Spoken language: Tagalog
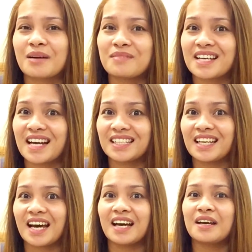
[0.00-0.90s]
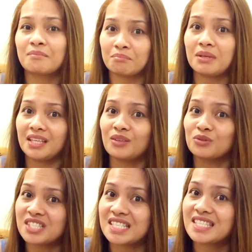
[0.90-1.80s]
Sabi nga nila, be
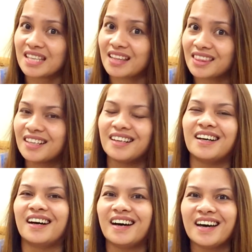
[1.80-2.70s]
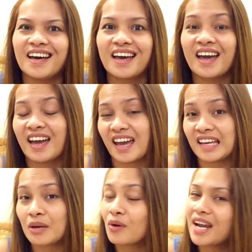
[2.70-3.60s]
consistent eh
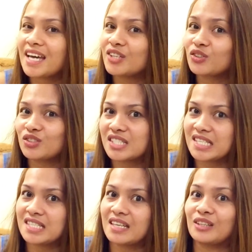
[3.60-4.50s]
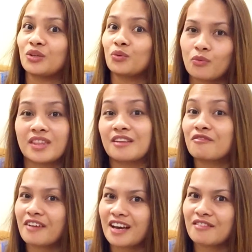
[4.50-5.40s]
nawala yung consistent ko within
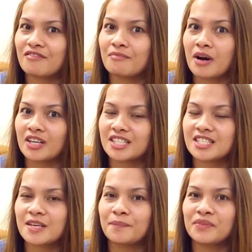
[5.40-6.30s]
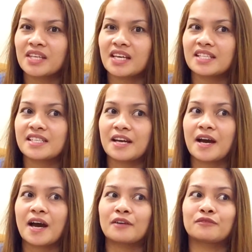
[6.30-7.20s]
5 months. Kasi
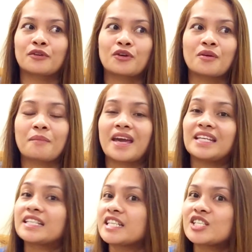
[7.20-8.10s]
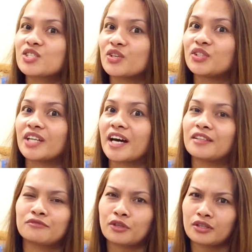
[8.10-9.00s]
nga for the main reason na
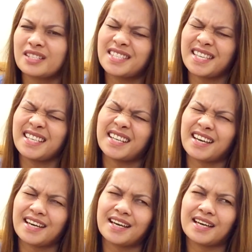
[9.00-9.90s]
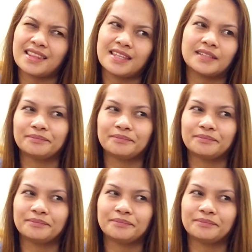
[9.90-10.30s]
for secret.